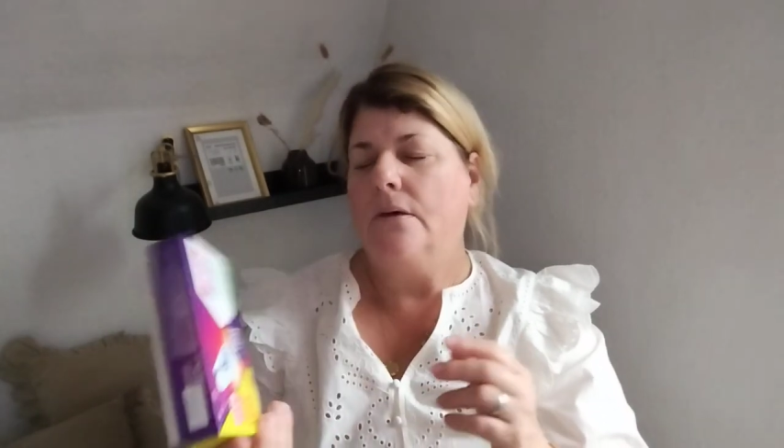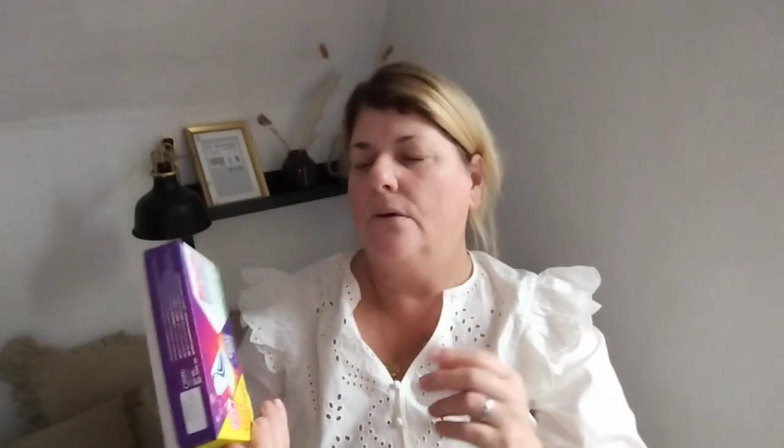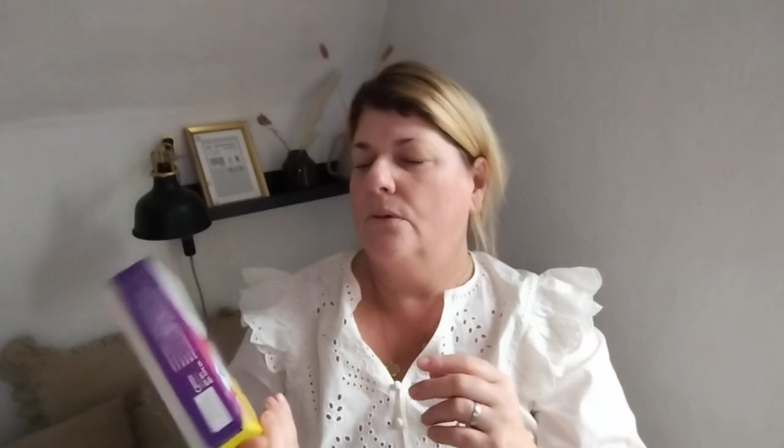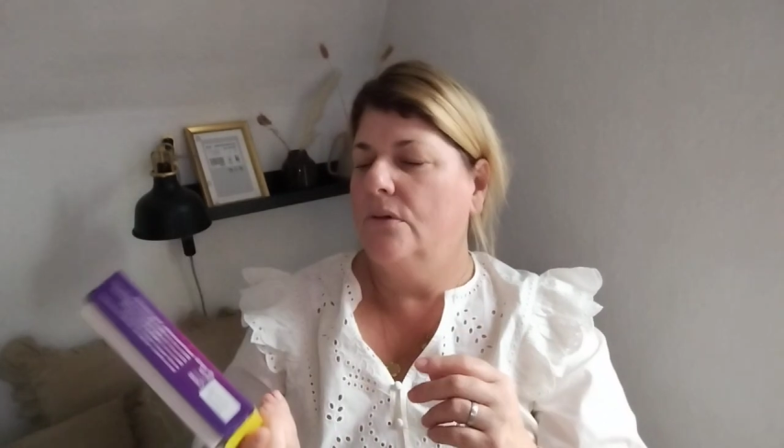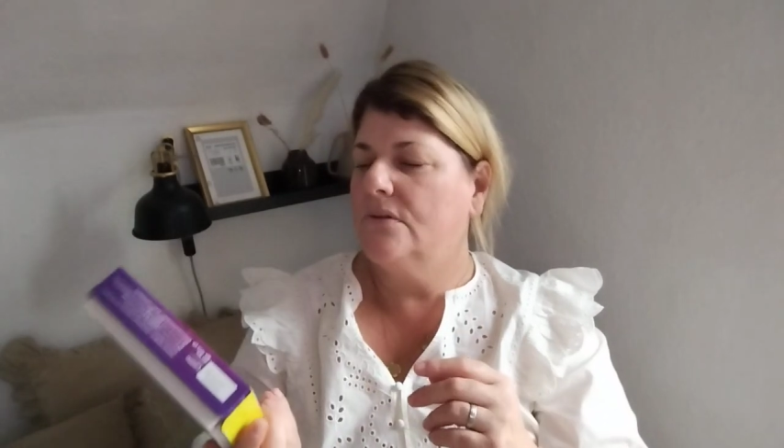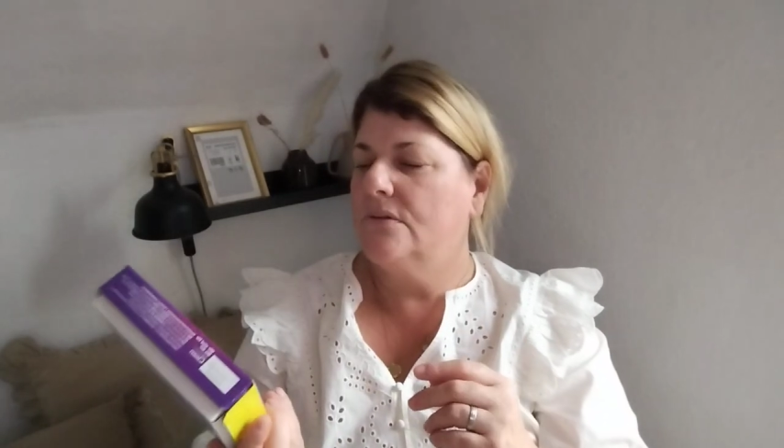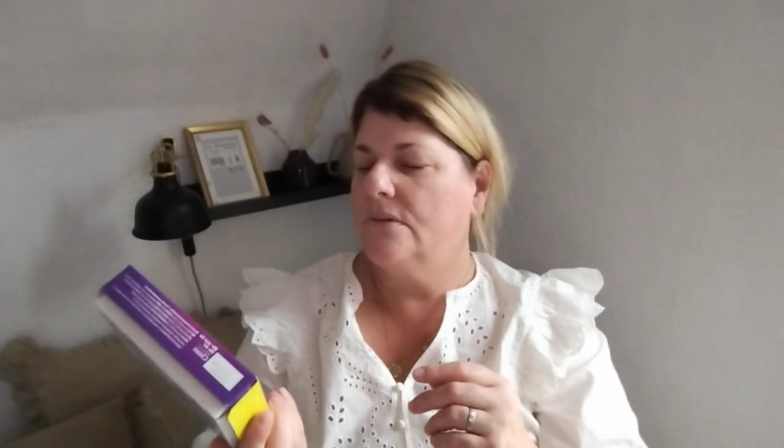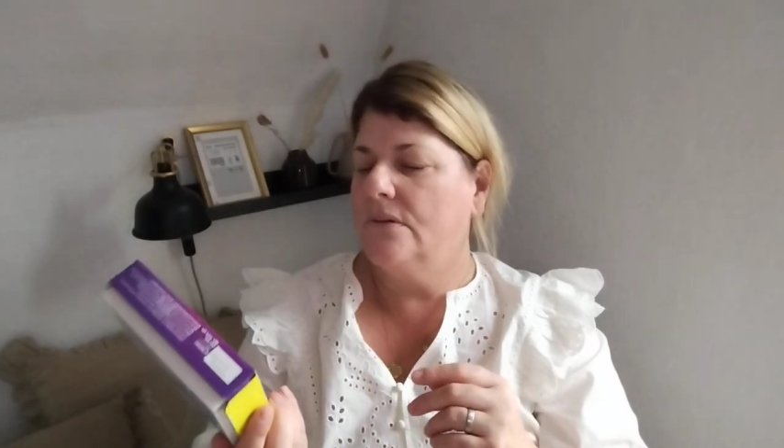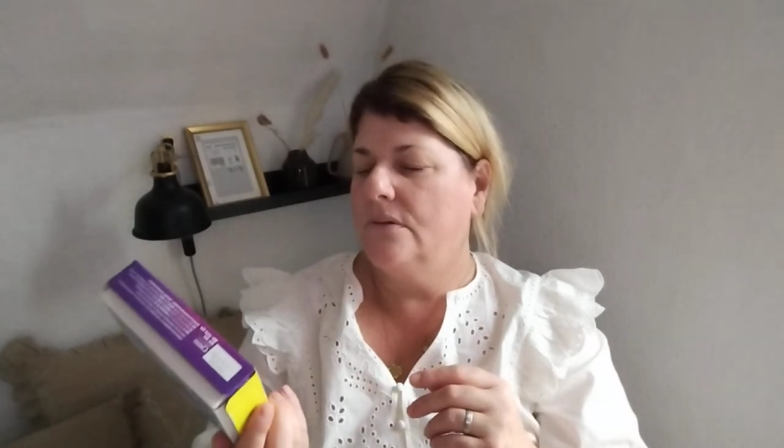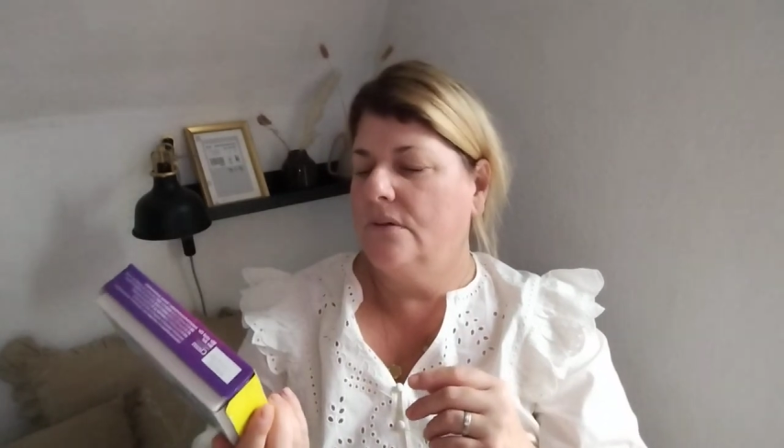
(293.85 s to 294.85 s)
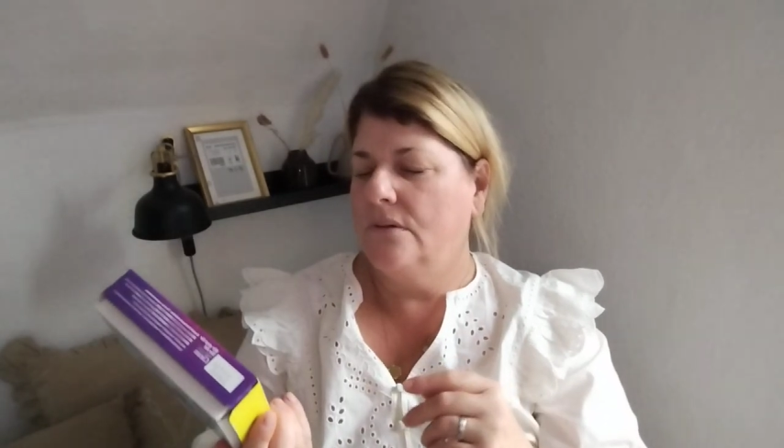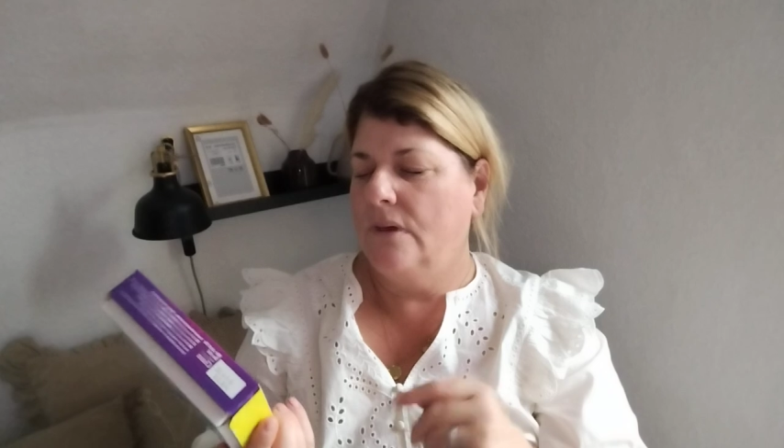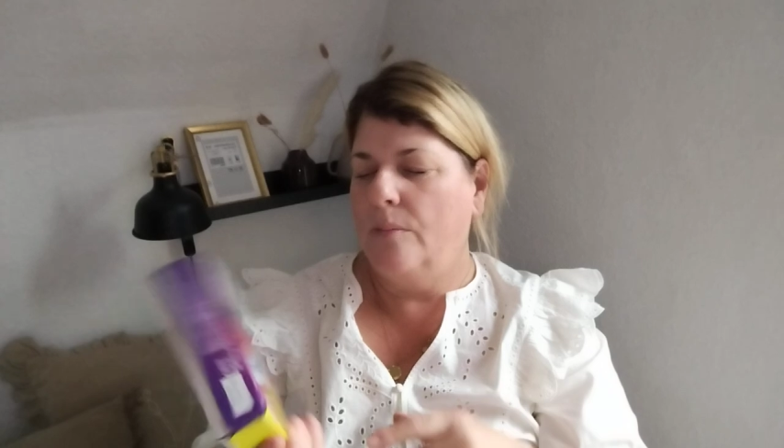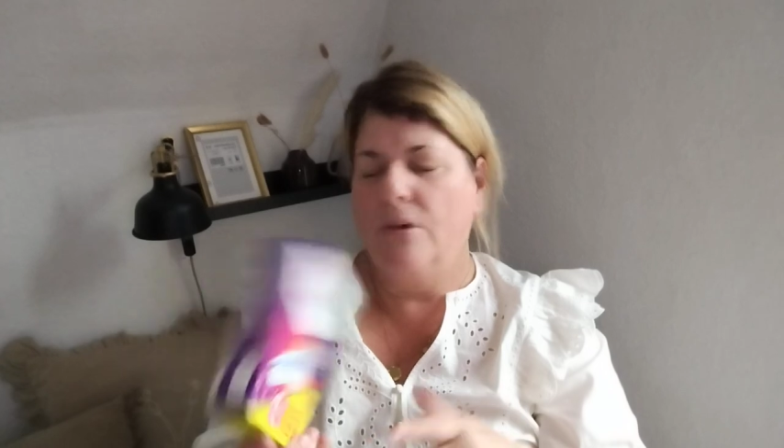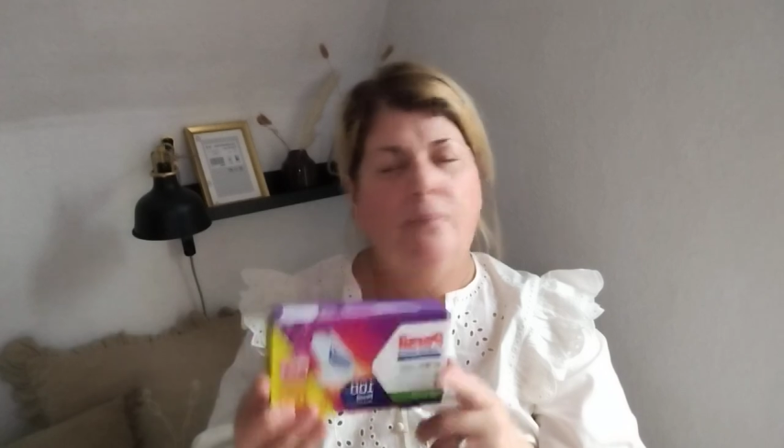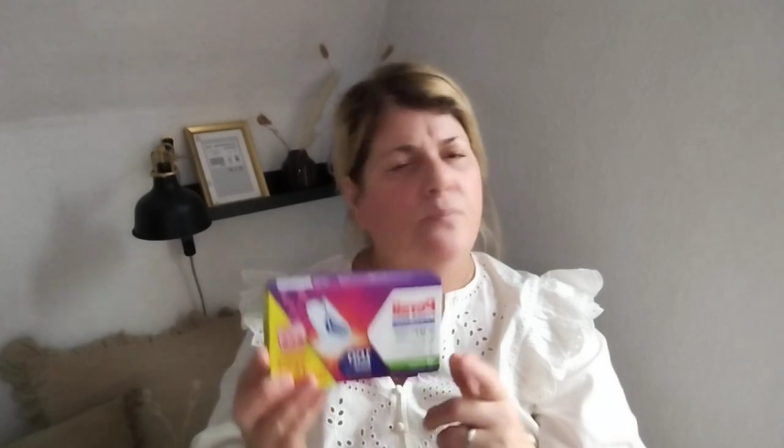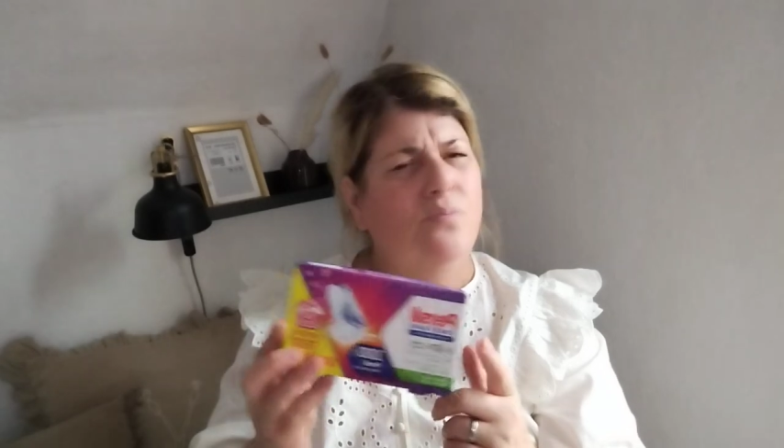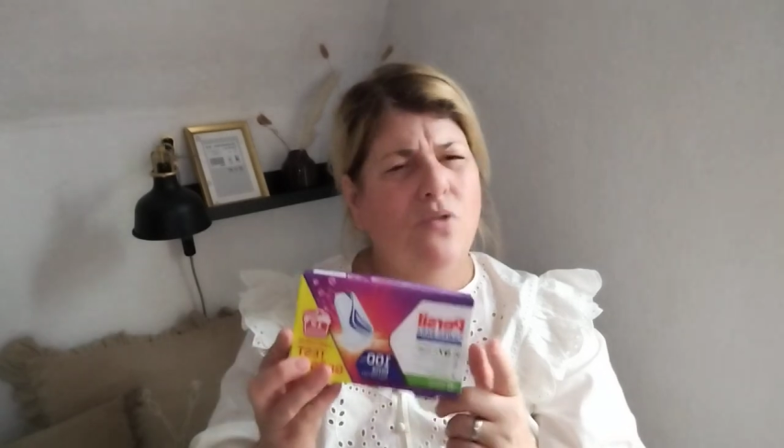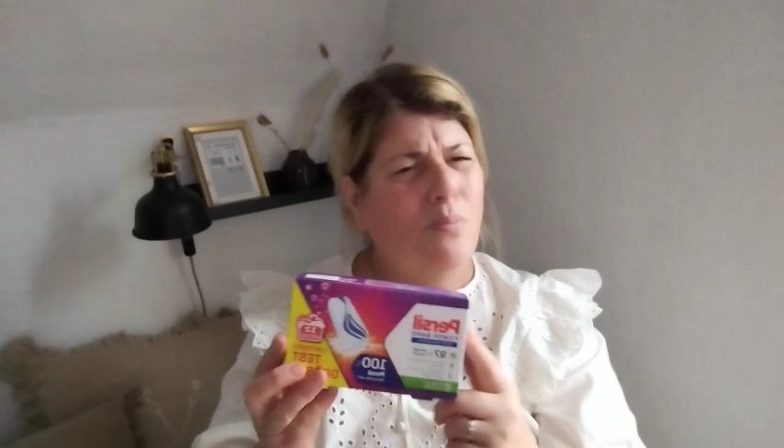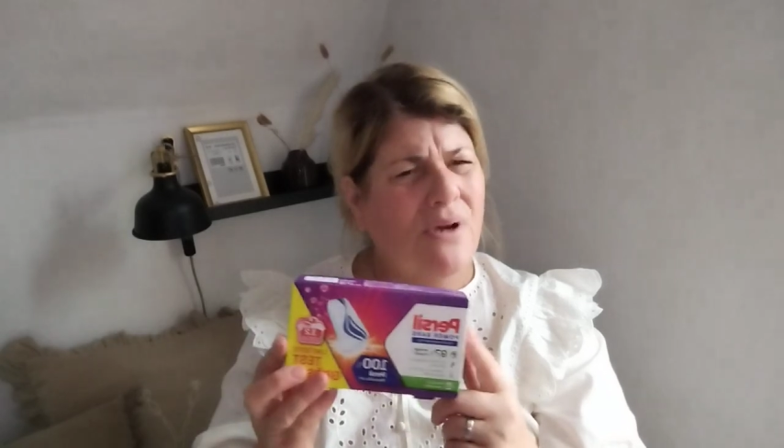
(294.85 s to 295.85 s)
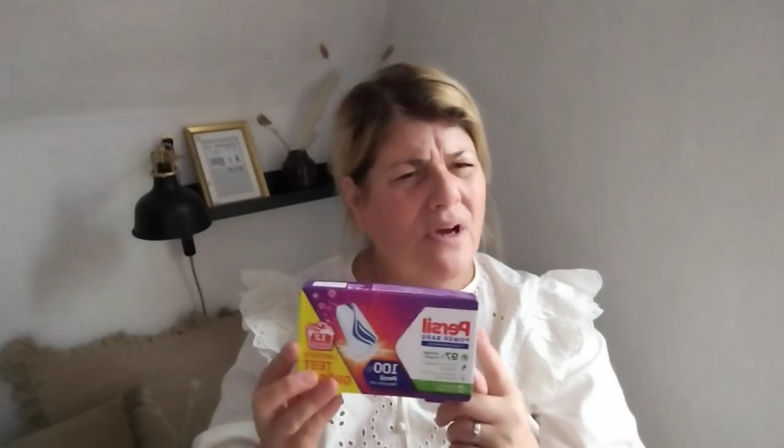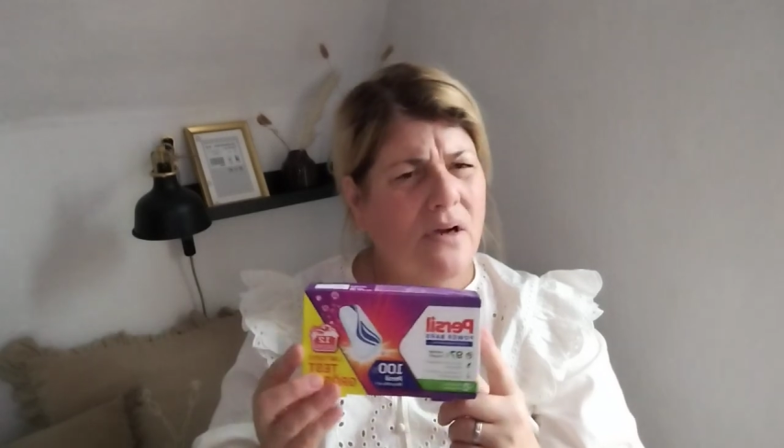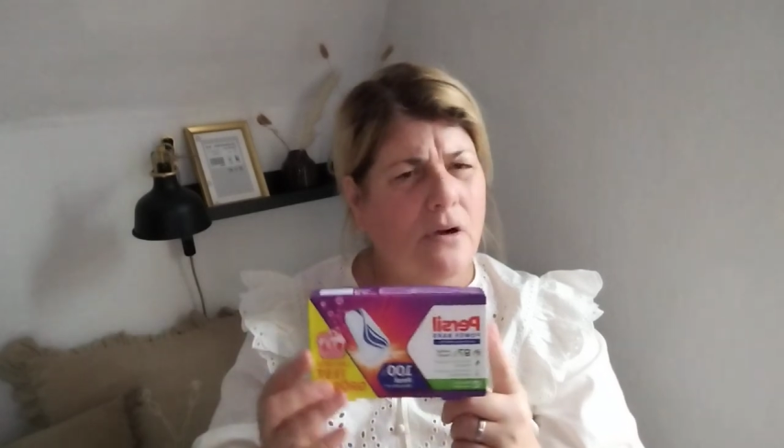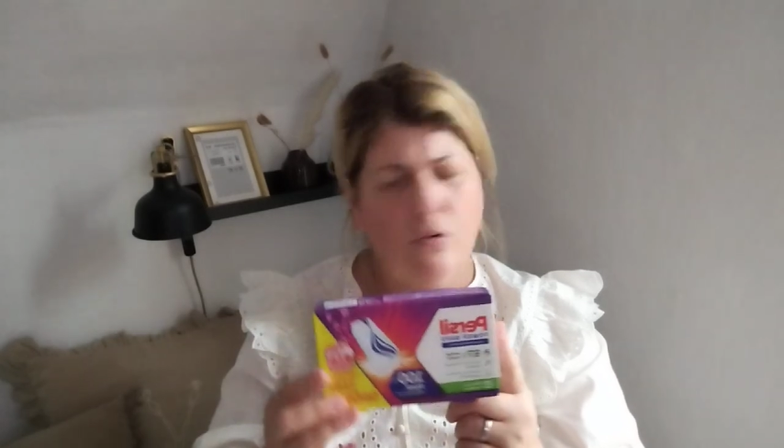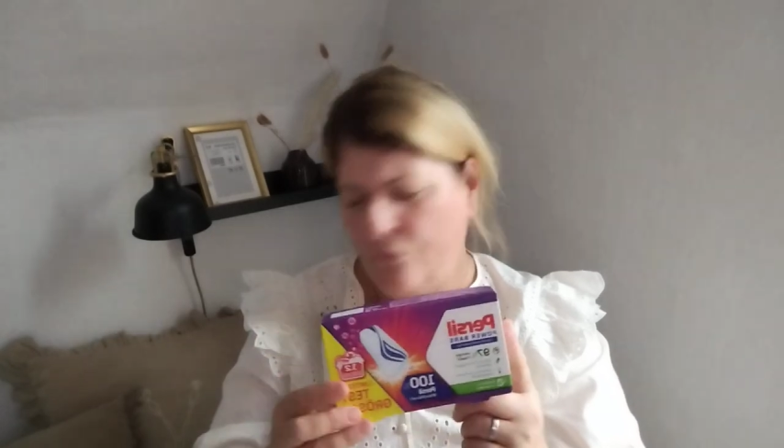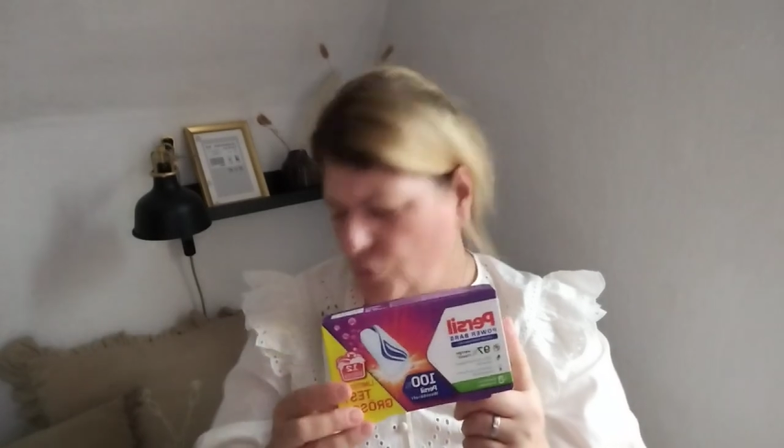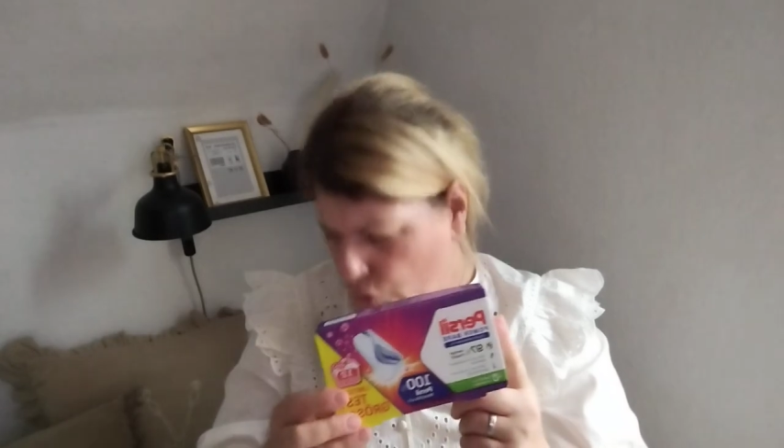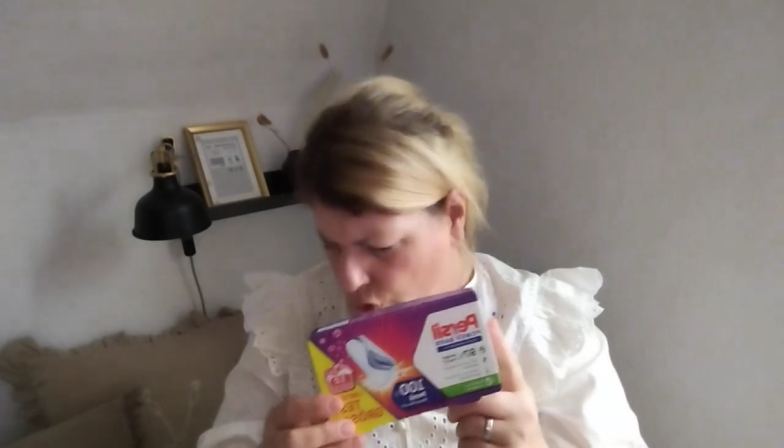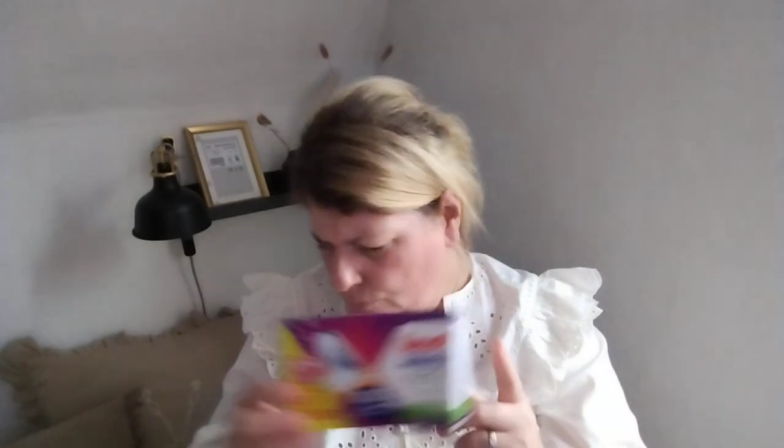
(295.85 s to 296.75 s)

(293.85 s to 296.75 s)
Und, äh, aber nochmal nachkaufen? Nö,